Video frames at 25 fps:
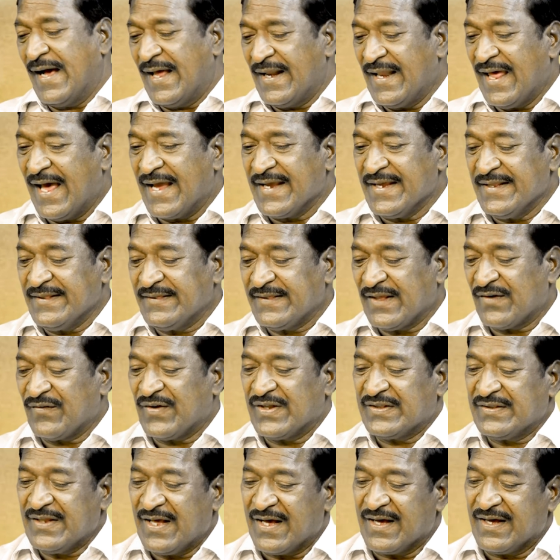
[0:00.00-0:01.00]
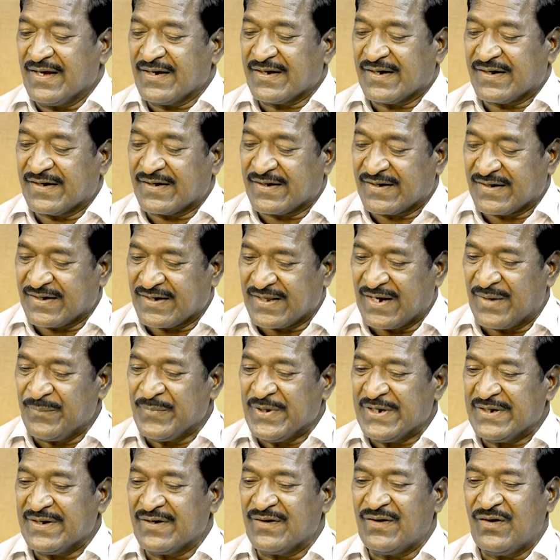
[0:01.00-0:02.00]
అలా అయిన తర్వాత
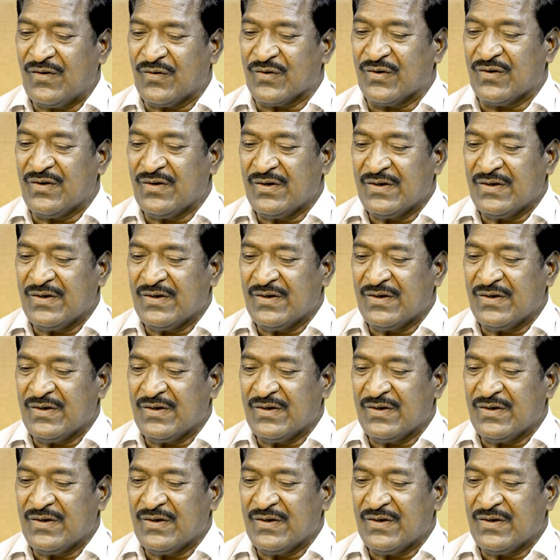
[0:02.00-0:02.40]
క్రమంలో